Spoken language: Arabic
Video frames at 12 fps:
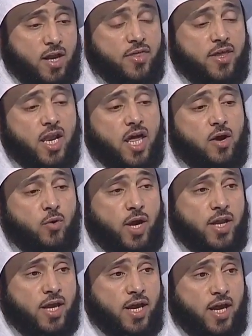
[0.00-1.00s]
رضي الله
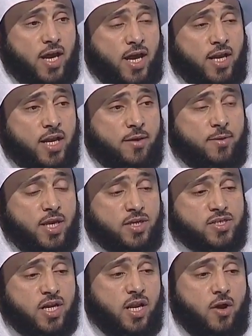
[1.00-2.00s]
عنها عن
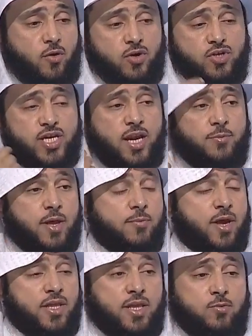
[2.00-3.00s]
النبي صلى الله عليه وسلم
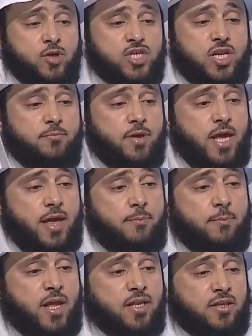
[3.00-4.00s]
كما عند مسلم
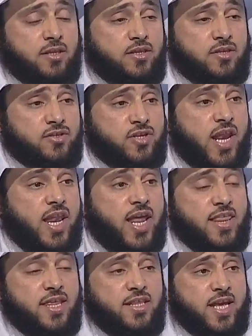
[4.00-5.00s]
من
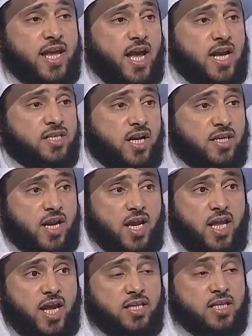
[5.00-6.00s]
صلى ثنتي عشرة
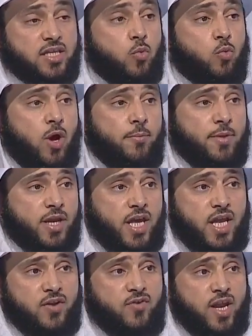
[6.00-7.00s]
ركعة تطوعا من
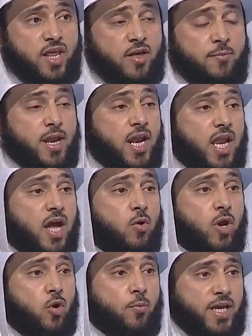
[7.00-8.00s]
غير فريضة بنى
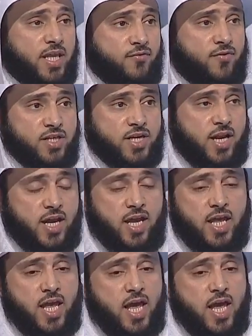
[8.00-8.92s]
الله له بيتا في الجنة